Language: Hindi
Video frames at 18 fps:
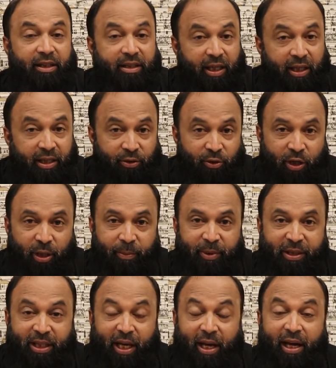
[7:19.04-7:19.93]
जैसे इन्होंने
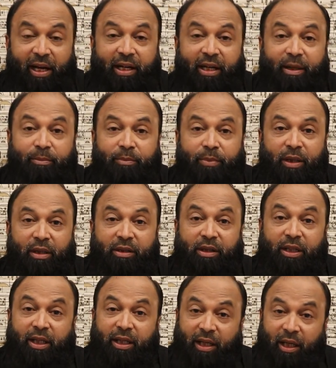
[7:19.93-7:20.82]
बताया कि
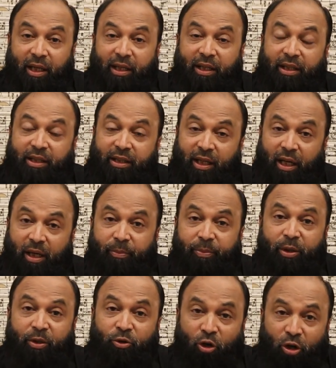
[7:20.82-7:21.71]
तीखा यहाँ
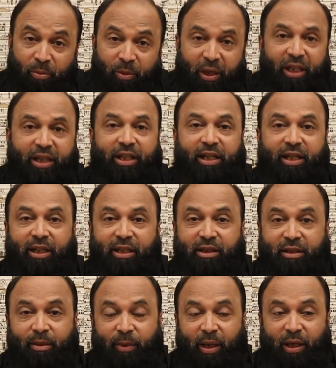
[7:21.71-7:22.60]
पे नॉर्मली तीखा
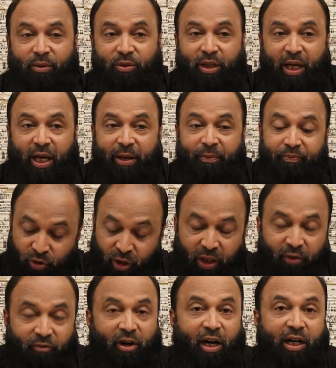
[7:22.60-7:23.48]
इस्तेमाल होता है तो
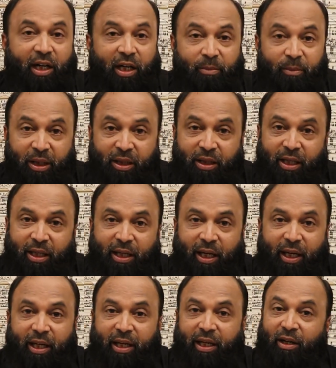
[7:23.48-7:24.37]
ये वाकई में
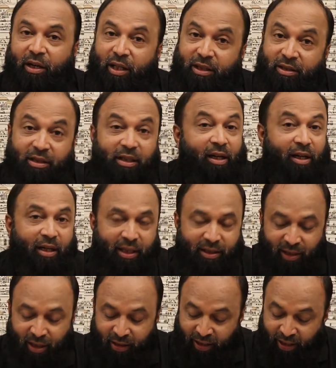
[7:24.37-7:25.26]
तीखा है अच्छा
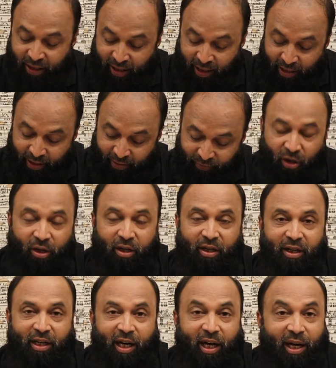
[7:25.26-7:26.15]
खासा तीखा है
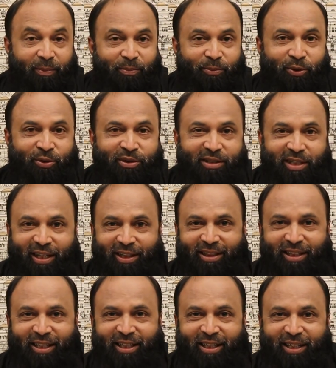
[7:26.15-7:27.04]
और आप तो
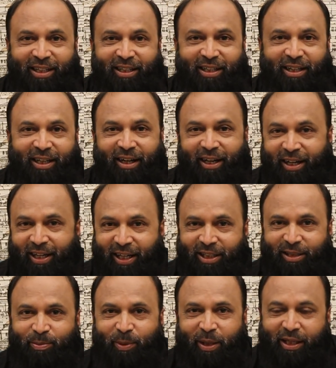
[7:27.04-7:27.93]
जानते हैं कि
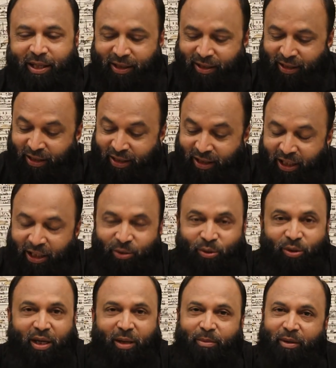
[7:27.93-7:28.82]
अयास बरकती
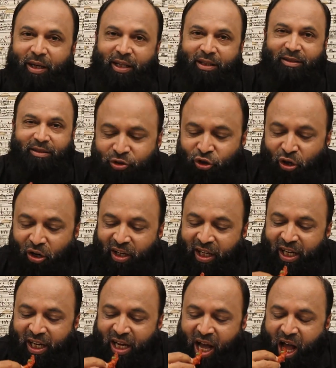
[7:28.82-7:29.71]
तीखों का बड़ा
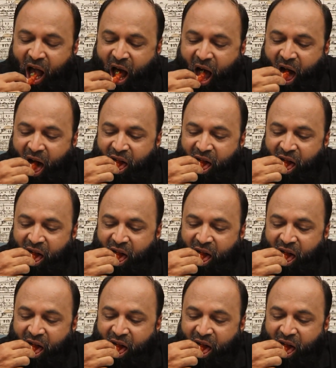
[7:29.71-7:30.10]
शौकीन है